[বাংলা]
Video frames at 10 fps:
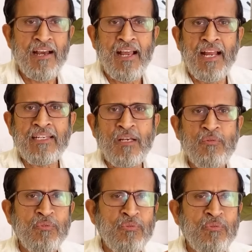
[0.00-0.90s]
একটা
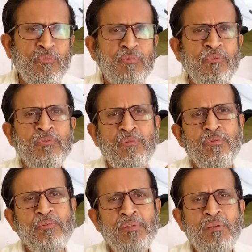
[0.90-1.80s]
অত্যন্ত
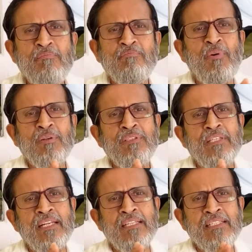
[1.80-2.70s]
ইম্পর্ট্যান্ট
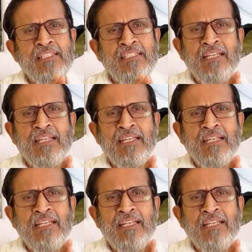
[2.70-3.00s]
একটা জিনিস